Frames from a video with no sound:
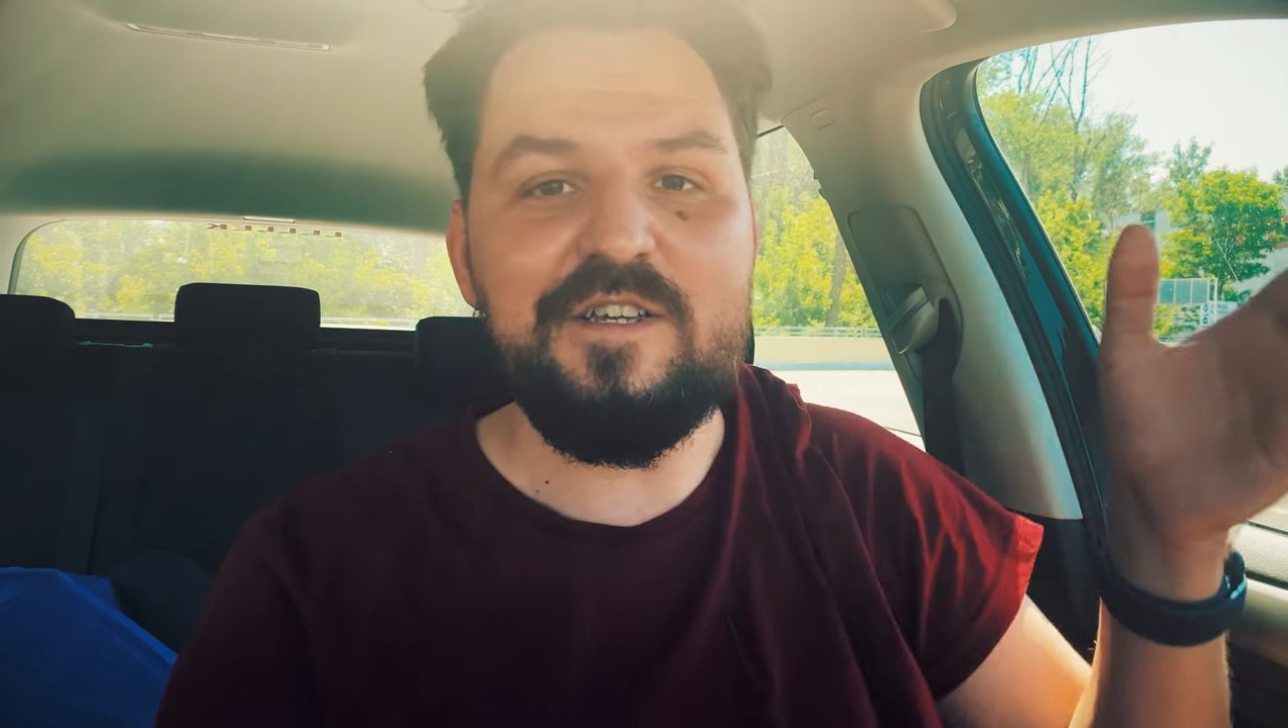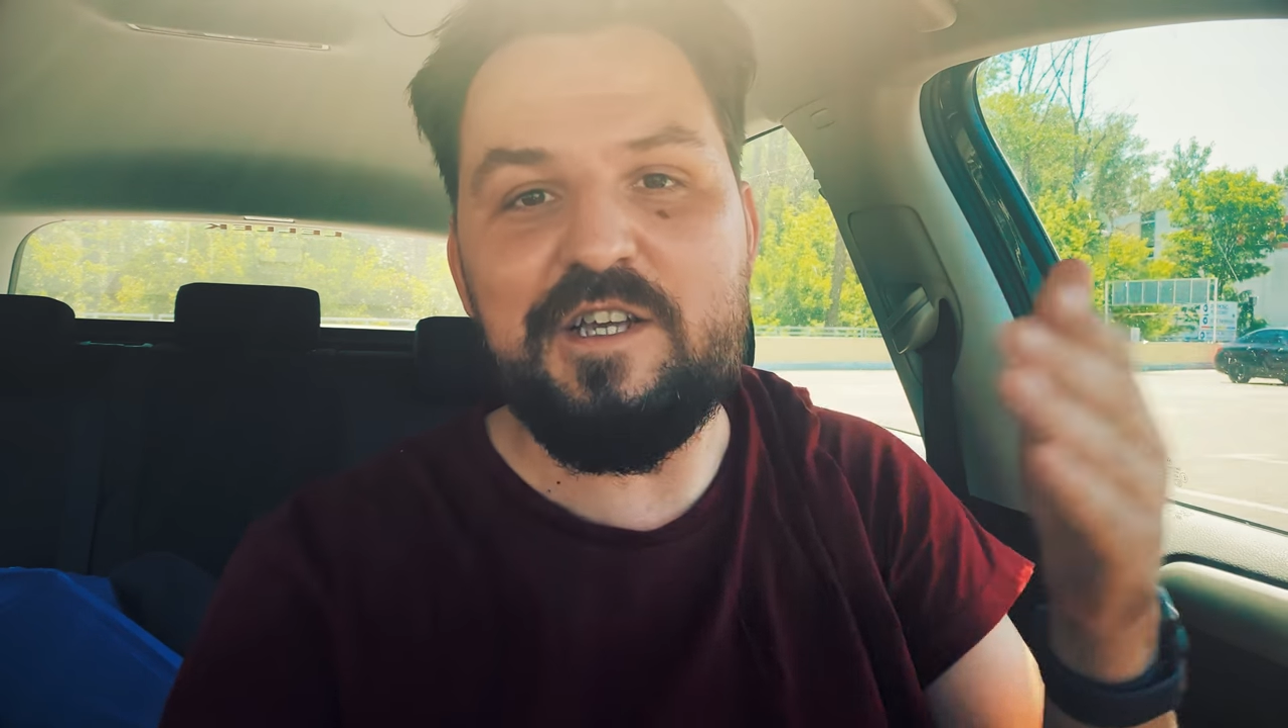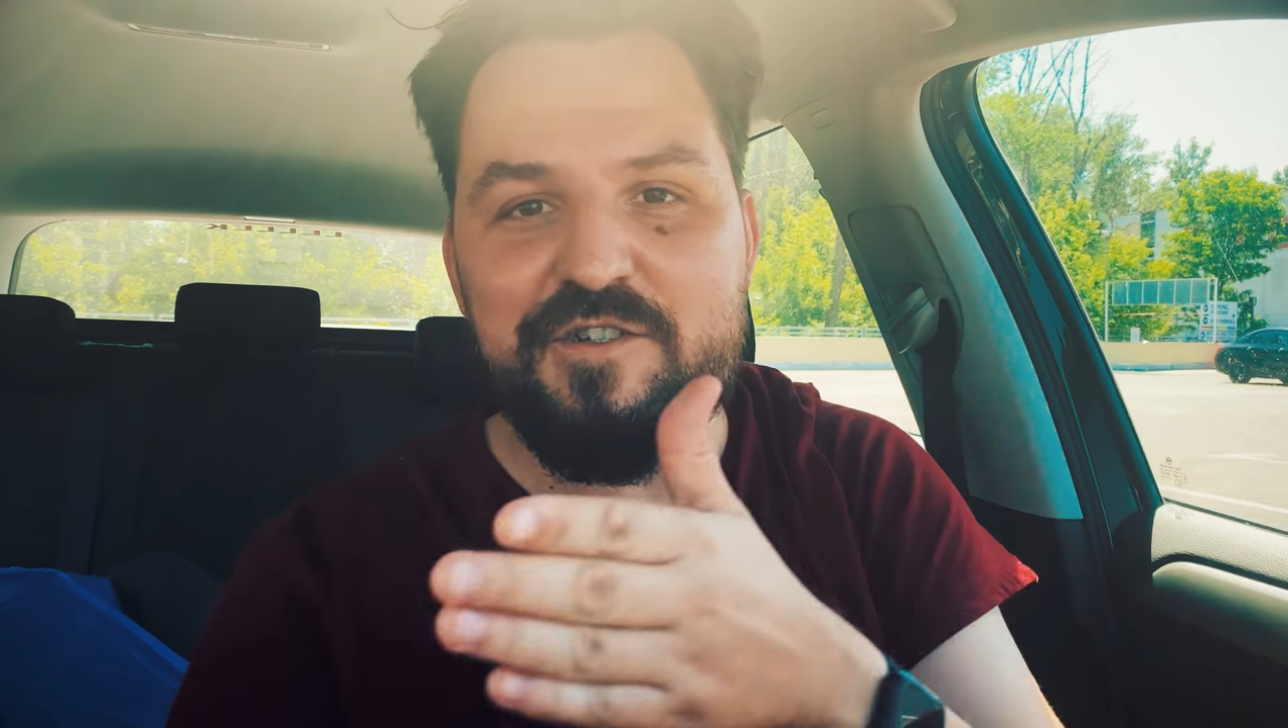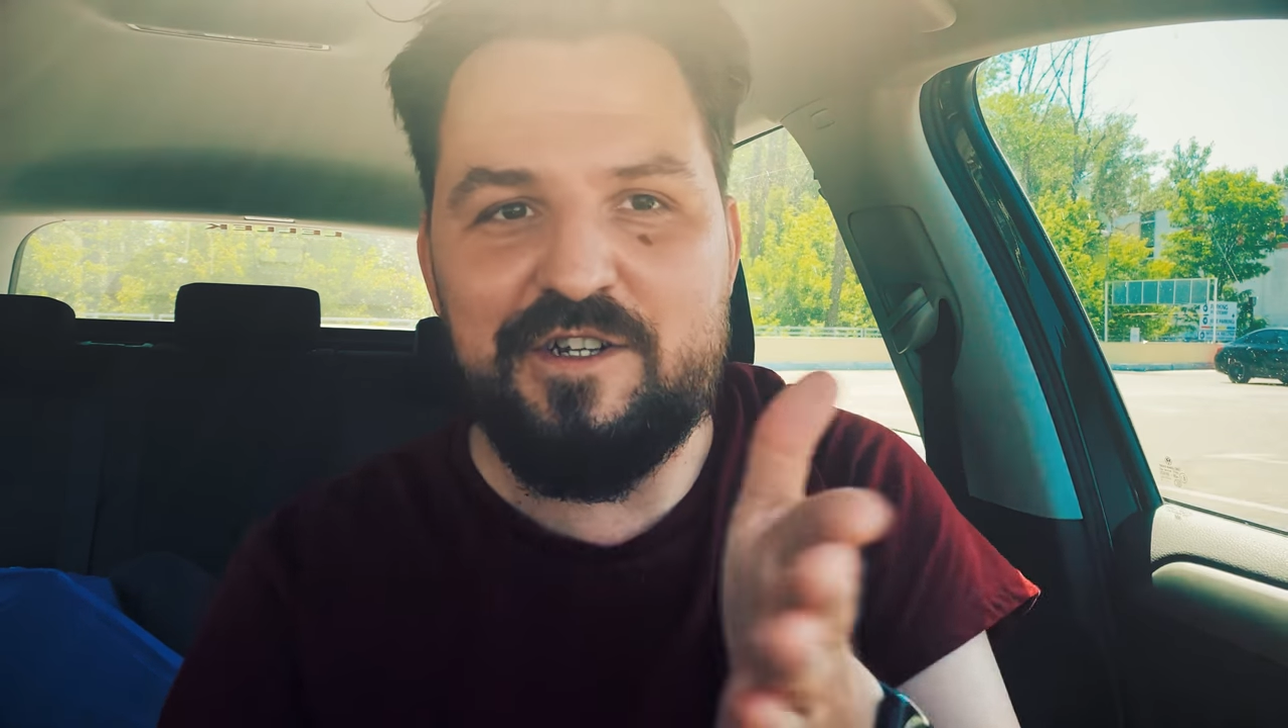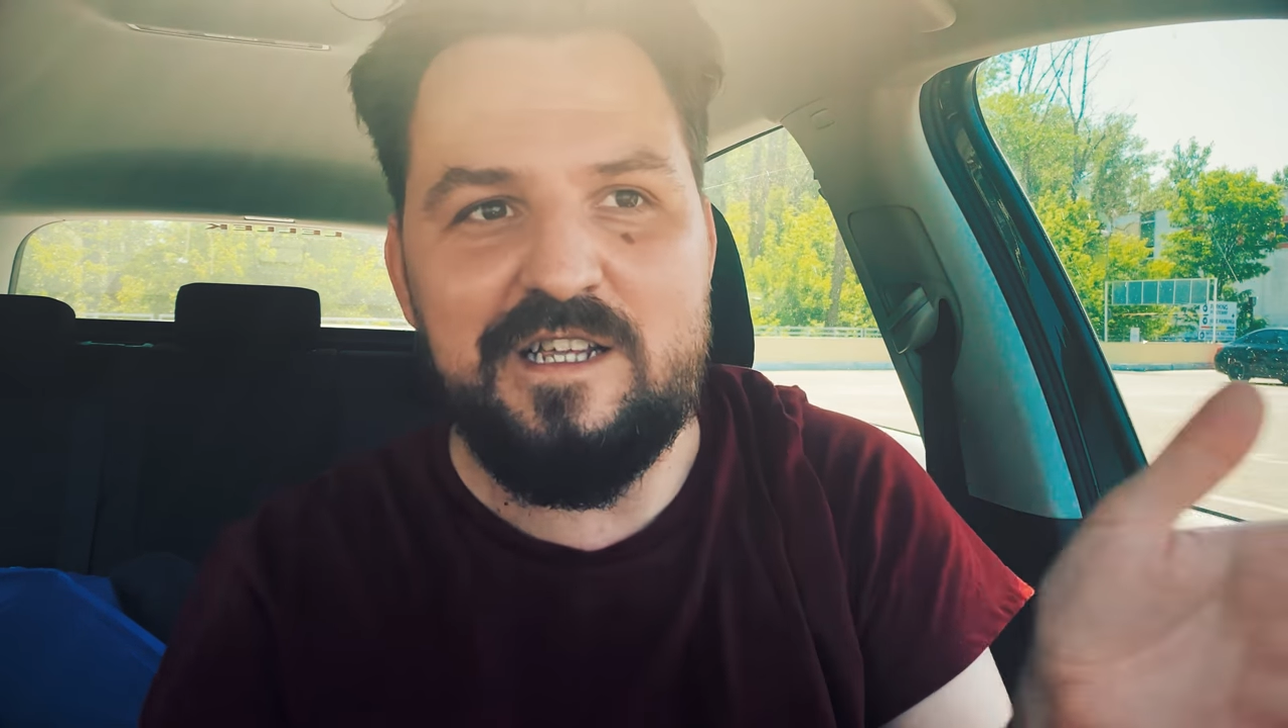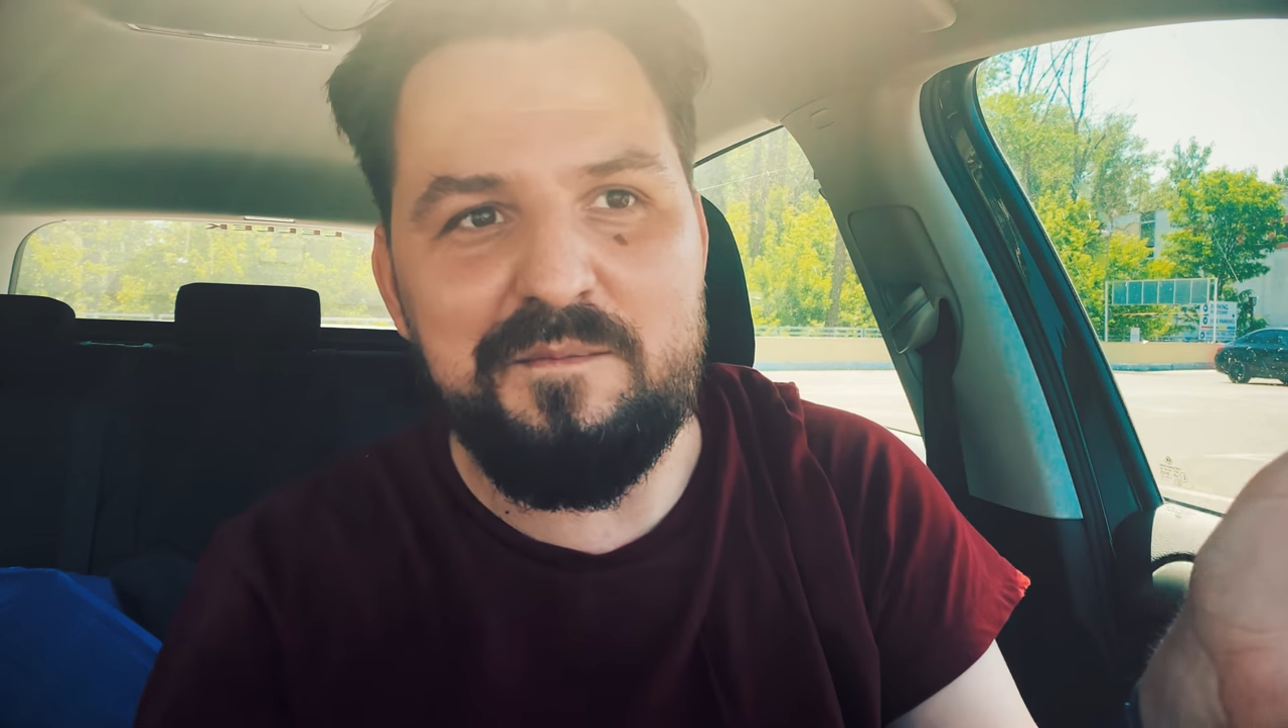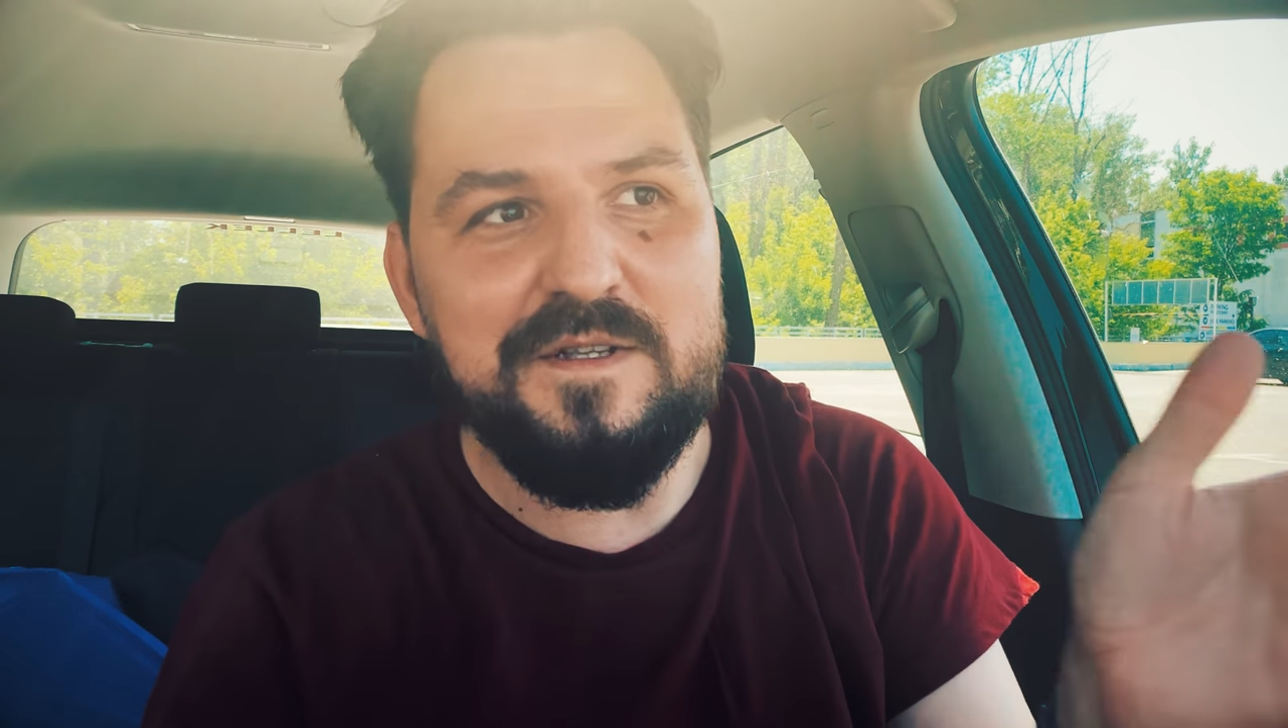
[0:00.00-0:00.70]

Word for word: jeżdżenie